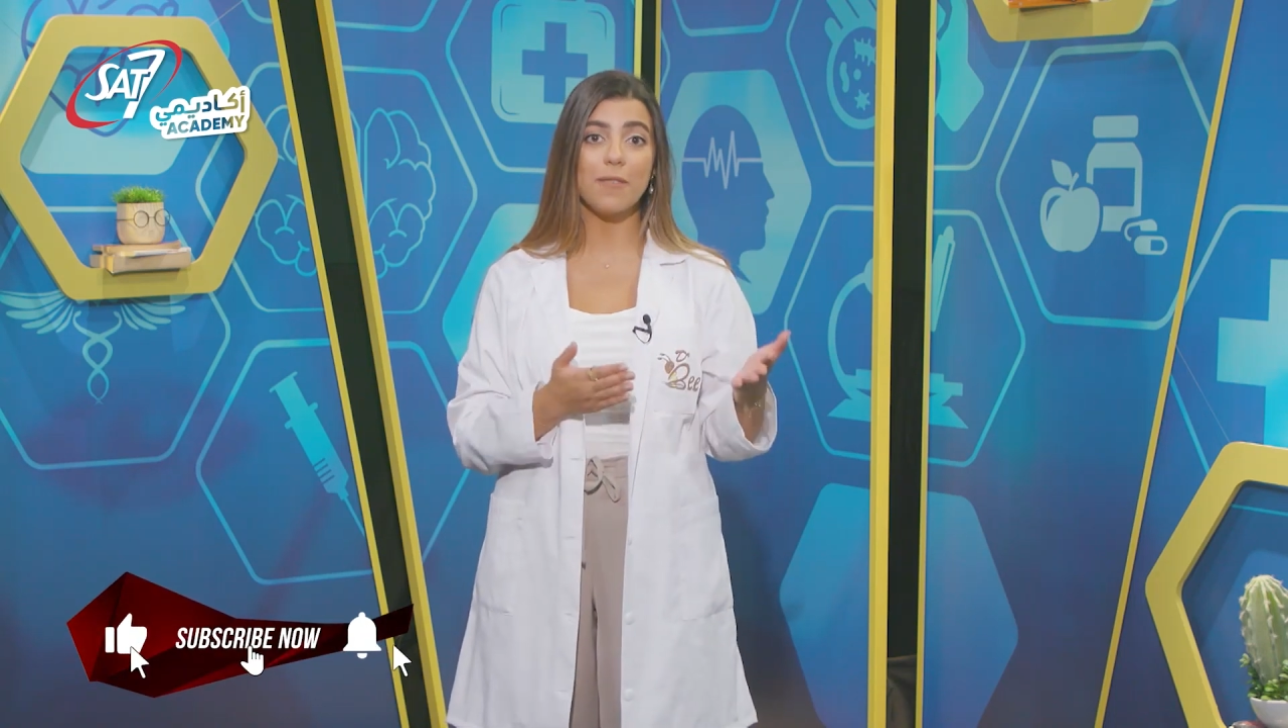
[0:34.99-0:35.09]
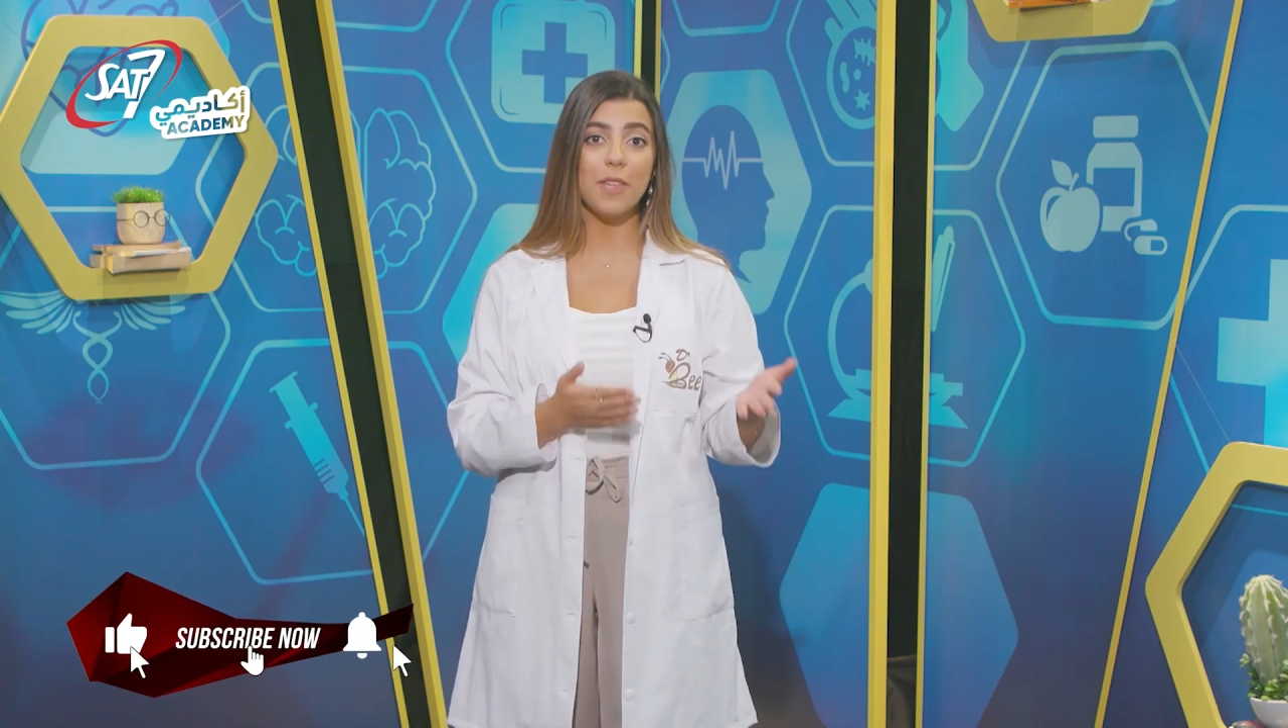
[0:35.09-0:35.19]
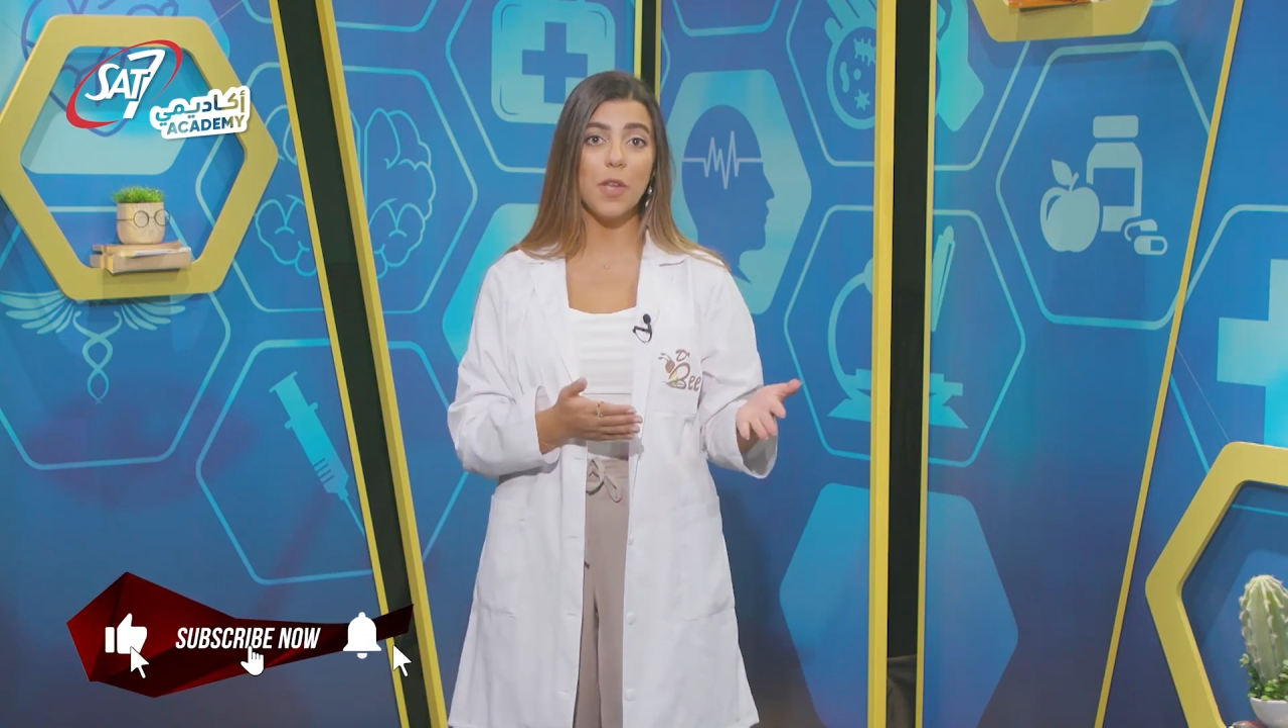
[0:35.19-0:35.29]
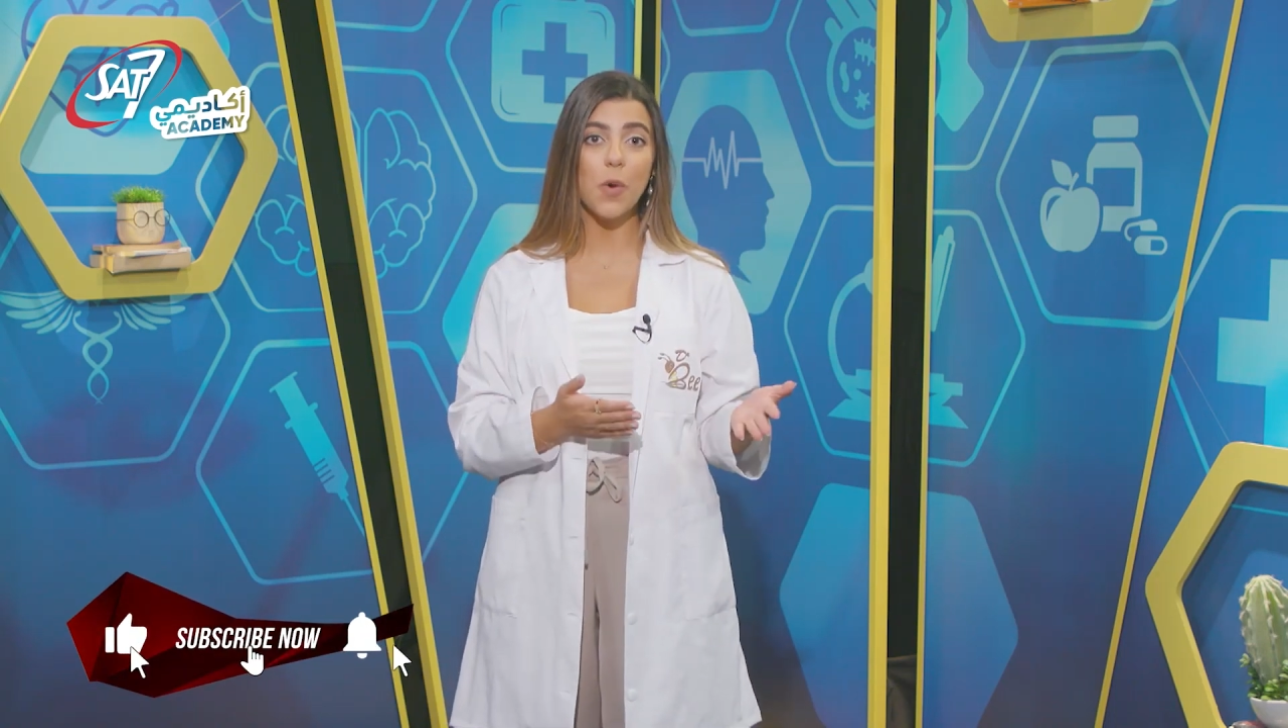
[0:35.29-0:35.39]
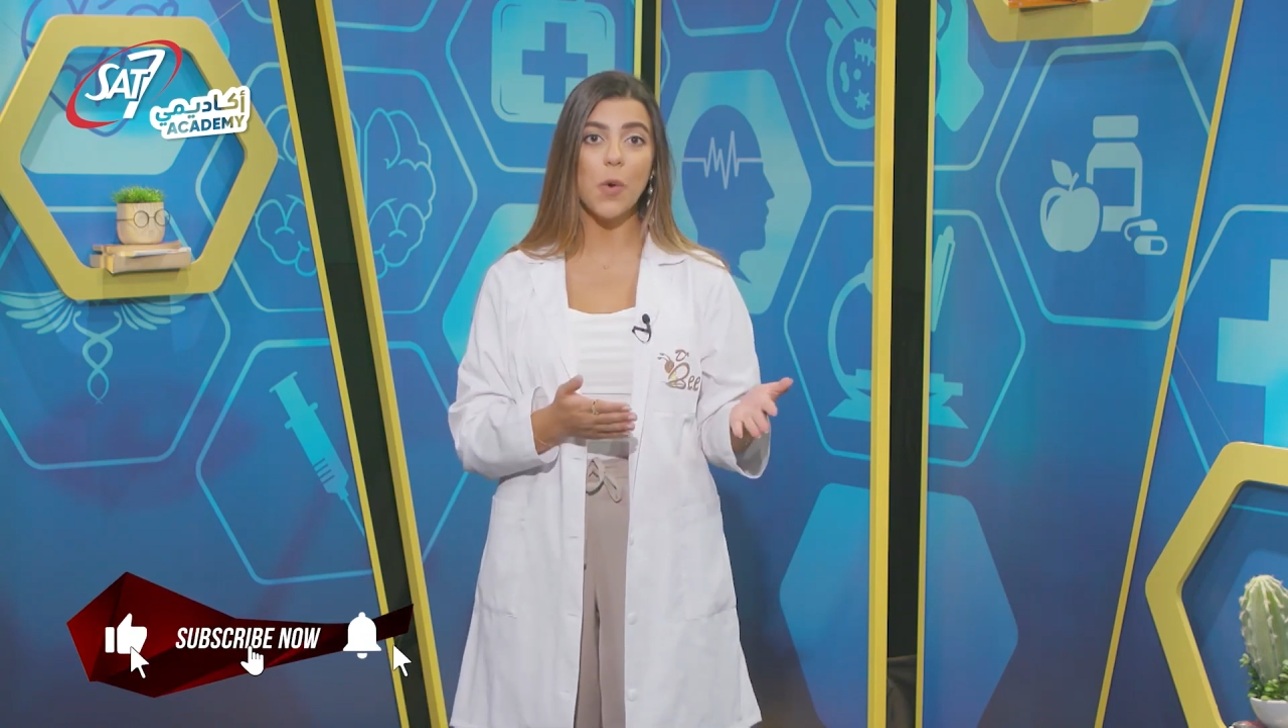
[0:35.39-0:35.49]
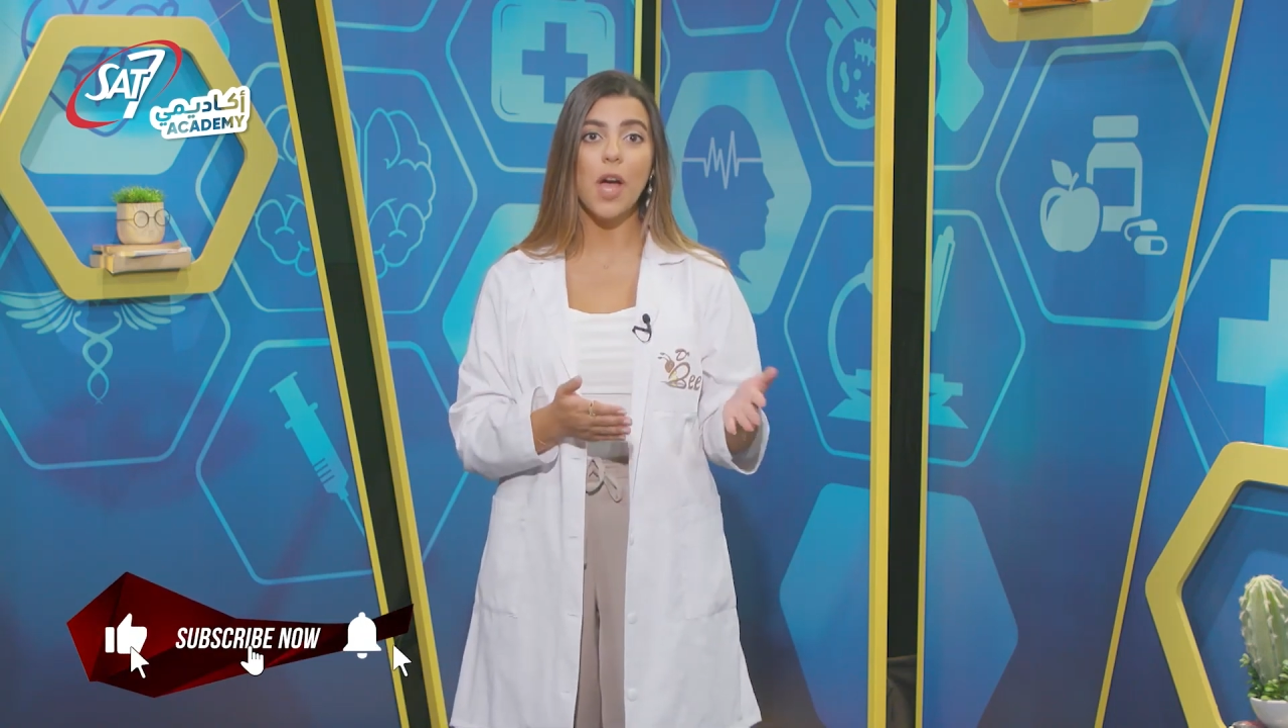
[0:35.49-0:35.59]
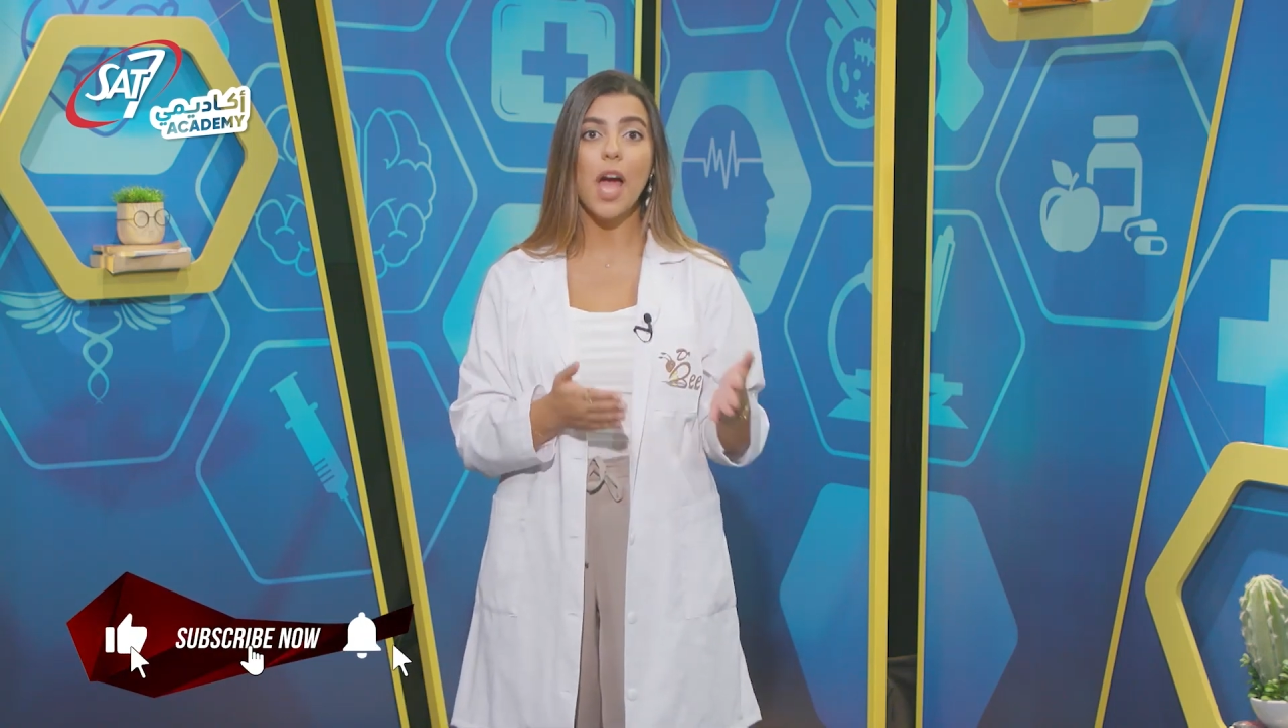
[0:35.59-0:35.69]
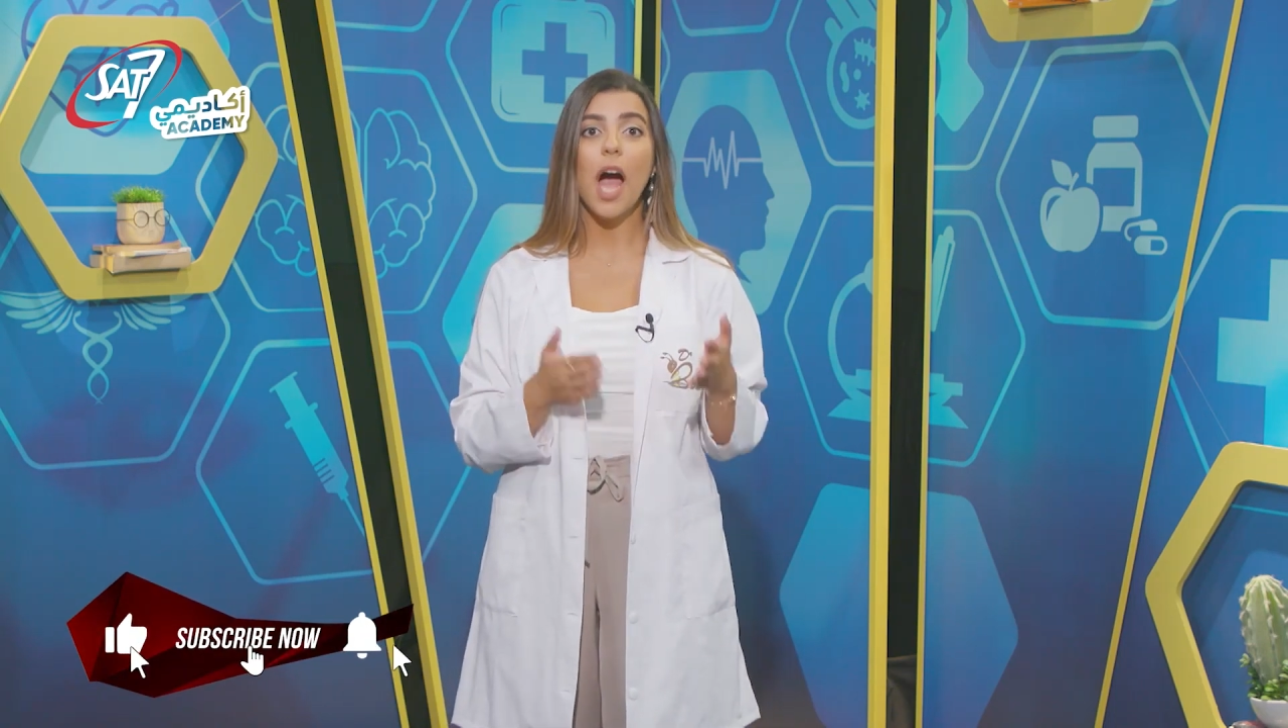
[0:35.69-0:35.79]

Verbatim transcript: الفيديو